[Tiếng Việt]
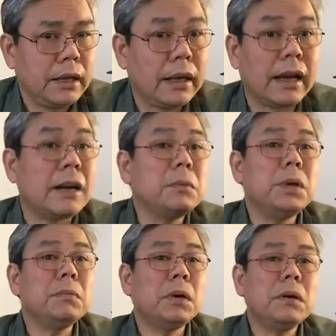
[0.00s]
là không
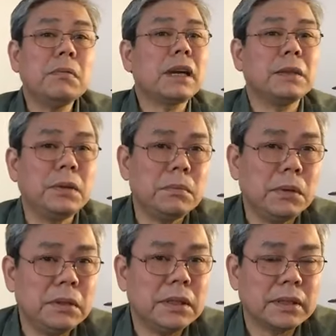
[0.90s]
tuyên bố, không ra tuyên
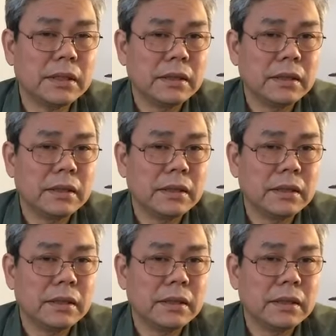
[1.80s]
bố được.